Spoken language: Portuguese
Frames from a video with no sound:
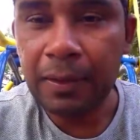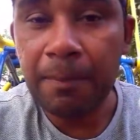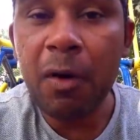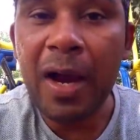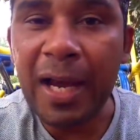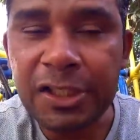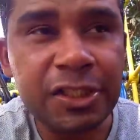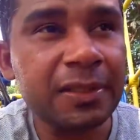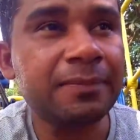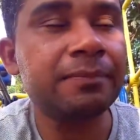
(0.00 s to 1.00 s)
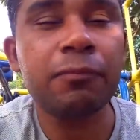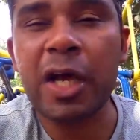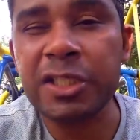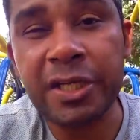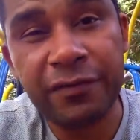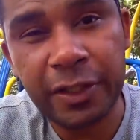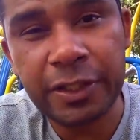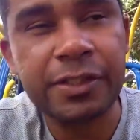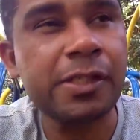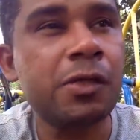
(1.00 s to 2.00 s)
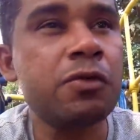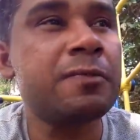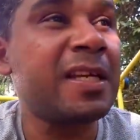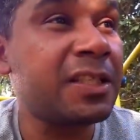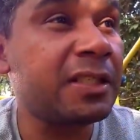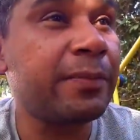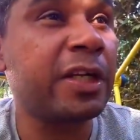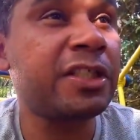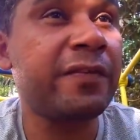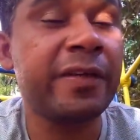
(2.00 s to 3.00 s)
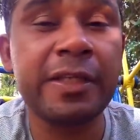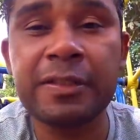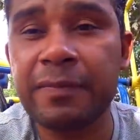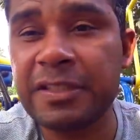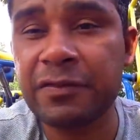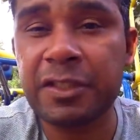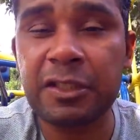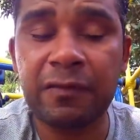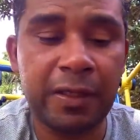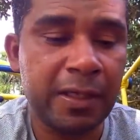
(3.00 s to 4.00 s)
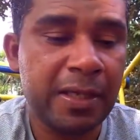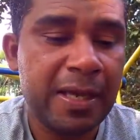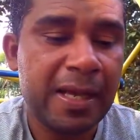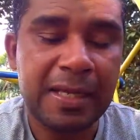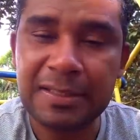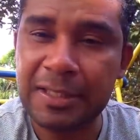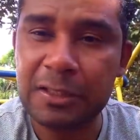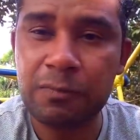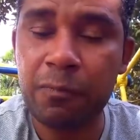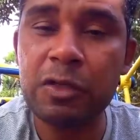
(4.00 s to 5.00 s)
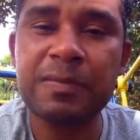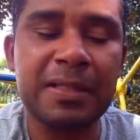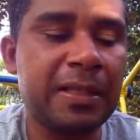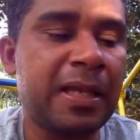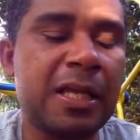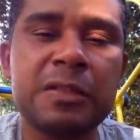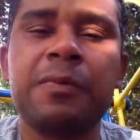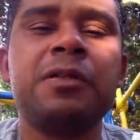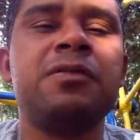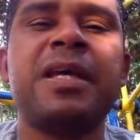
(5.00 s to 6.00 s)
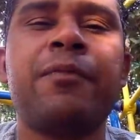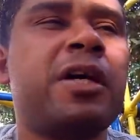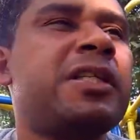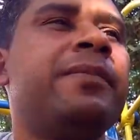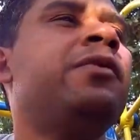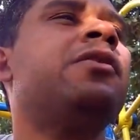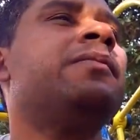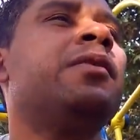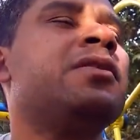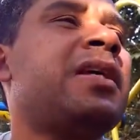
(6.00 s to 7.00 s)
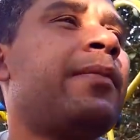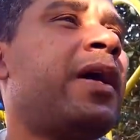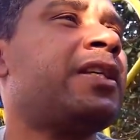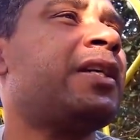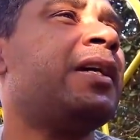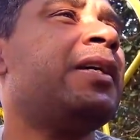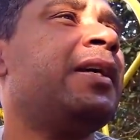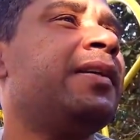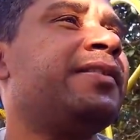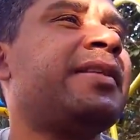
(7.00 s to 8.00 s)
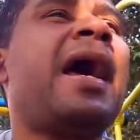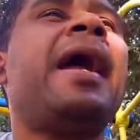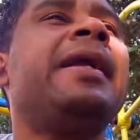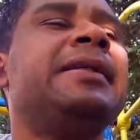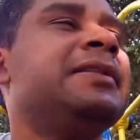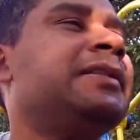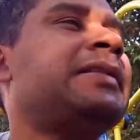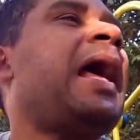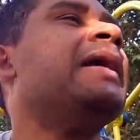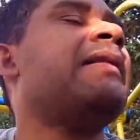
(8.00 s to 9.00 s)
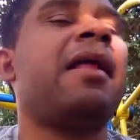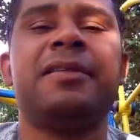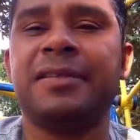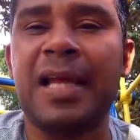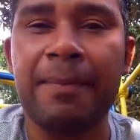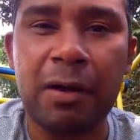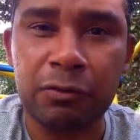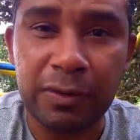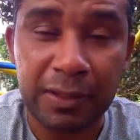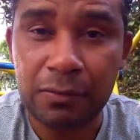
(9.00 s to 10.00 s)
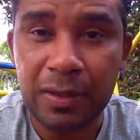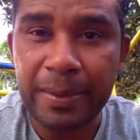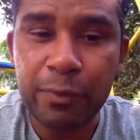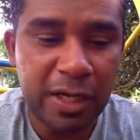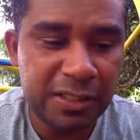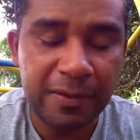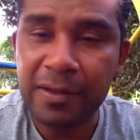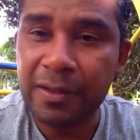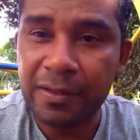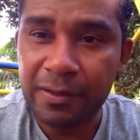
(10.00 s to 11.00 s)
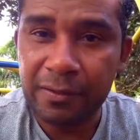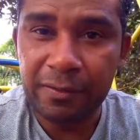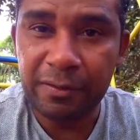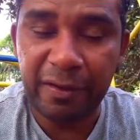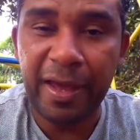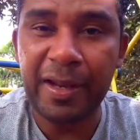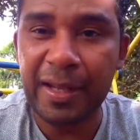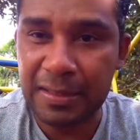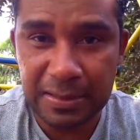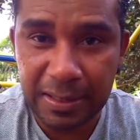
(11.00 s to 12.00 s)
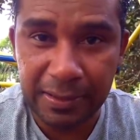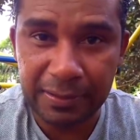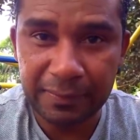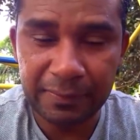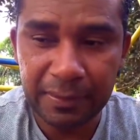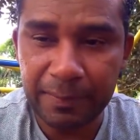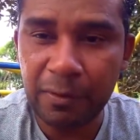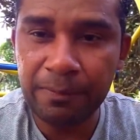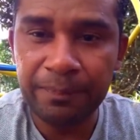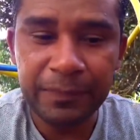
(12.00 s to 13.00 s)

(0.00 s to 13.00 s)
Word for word: Borracha. Borrachinha verde. Eu uso bastante borrachinha verde. Mas se você tiver acesso a bons materiais, pode usar borracha mono, pode usar borracha style, style, escambau todo aí. Qualquer borracha fera dessas aí. Tá bom?